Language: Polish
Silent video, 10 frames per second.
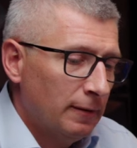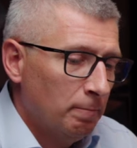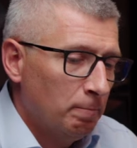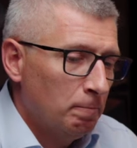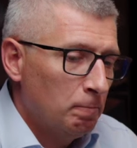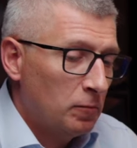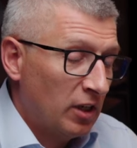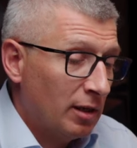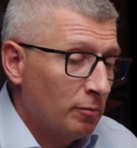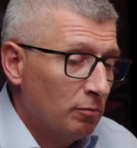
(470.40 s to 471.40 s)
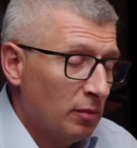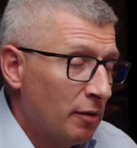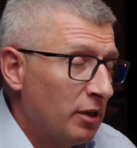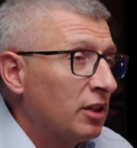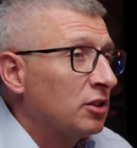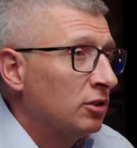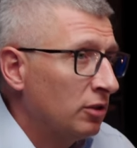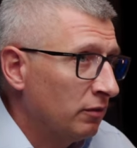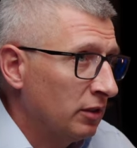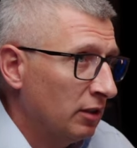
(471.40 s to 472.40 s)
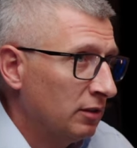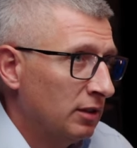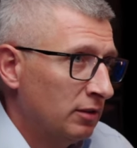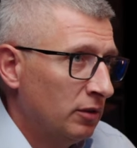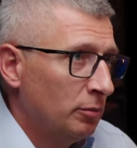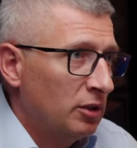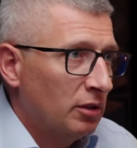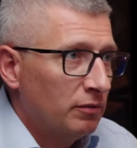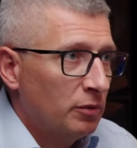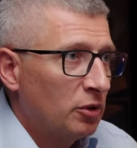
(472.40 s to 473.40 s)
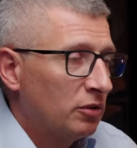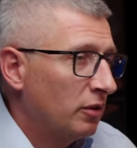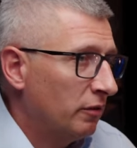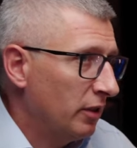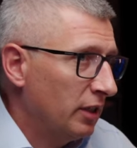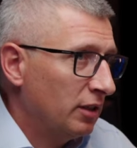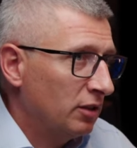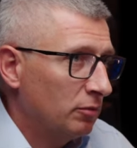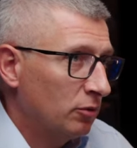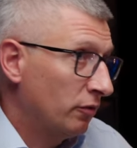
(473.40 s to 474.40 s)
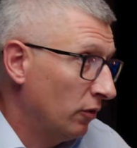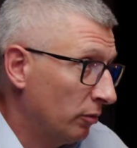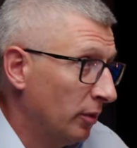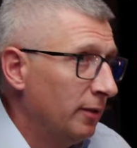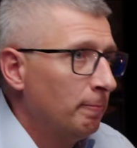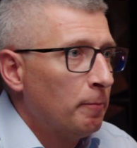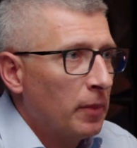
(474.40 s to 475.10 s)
mm, taka mała narzędziownia, nazwijmy to, wyprodukowała jakąś formę